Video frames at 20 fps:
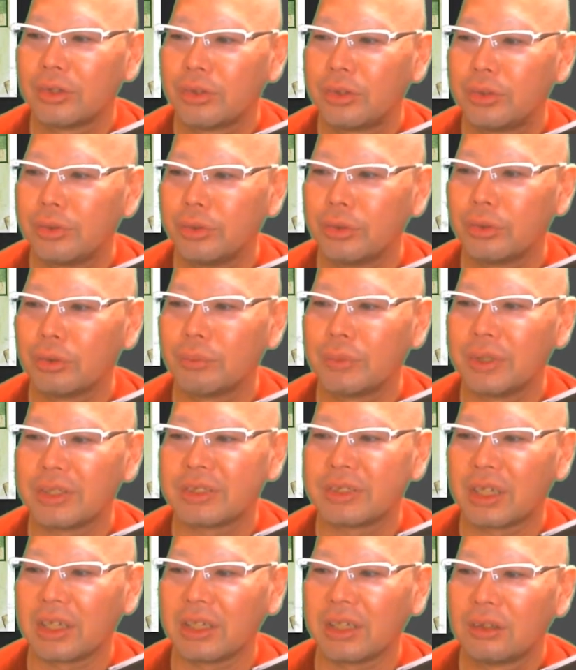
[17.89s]
給料明
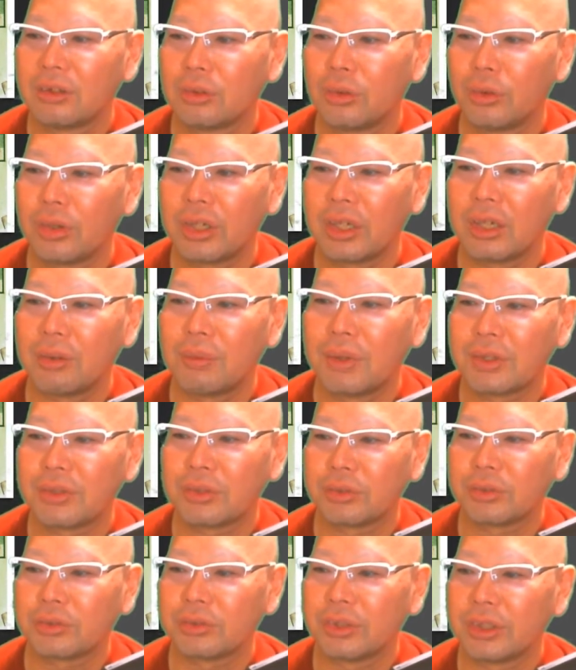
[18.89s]
細これがまあ
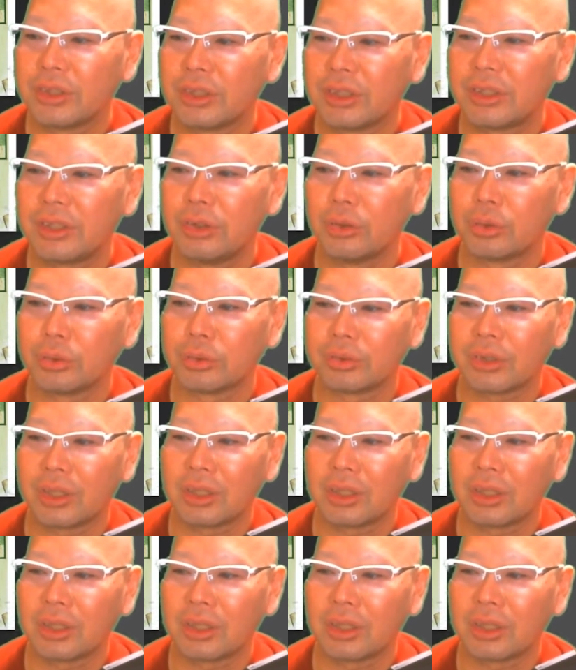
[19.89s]
ちょっと出てきよっ